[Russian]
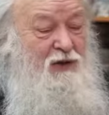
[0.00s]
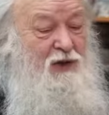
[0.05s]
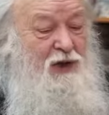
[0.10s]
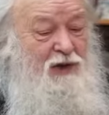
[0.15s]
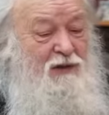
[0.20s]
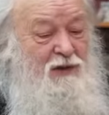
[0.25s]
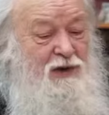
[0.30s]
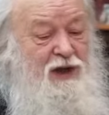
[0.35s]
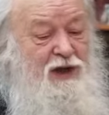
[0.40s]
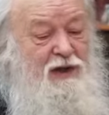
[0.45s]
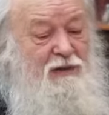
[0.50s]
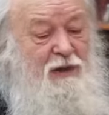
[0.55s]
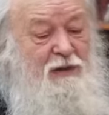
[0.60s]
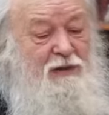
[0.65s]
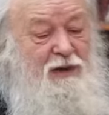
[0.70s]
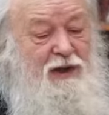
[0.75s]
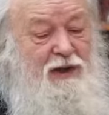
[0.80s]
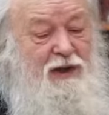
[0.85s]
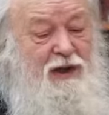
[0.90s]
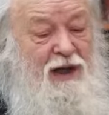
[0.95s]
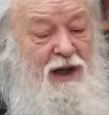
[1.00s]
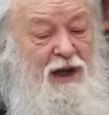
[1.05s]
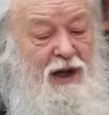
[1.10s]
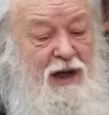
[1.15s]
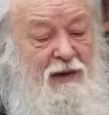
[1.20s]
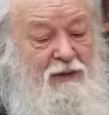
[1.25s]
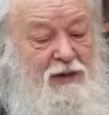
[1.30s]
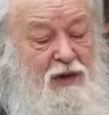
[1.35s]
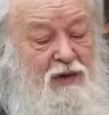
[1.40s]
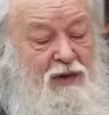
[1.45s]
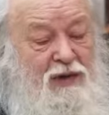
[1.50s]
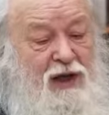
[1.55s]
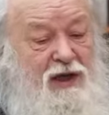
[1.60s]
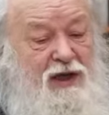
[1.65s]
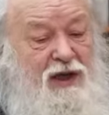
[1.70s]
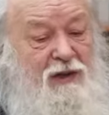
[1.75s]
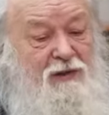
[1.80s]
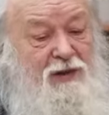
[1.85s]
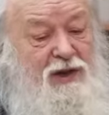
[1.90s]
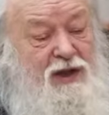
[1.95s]
То есть вот этот момент, потому что
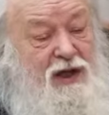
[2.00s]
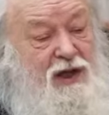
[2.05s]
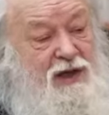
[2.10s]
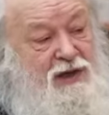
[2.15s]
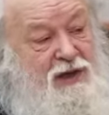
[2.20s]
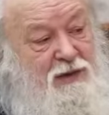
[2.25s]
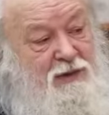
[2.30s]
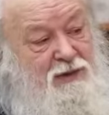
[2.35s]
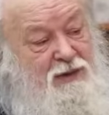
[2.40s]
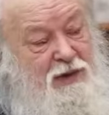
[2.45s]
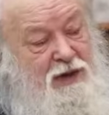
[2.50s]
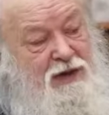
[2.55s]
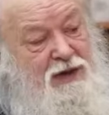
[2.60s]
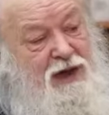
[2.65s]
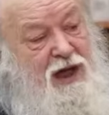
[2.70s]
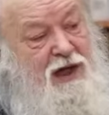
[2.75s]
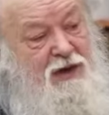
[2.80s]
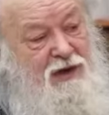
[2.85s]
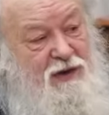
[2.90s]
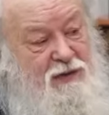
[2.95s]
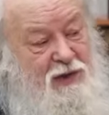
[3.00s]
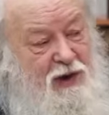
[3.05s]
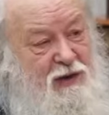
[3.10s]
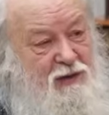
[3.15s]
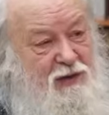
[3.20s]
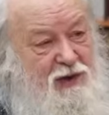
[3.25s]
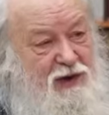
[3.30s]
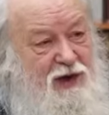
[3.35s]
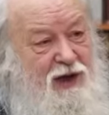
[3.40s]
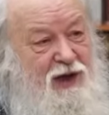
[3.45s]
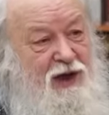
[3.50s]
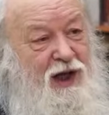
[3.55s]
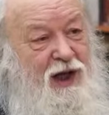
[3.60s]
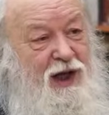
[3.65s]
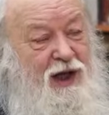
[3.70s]
когда мы часто перескажем кому-то,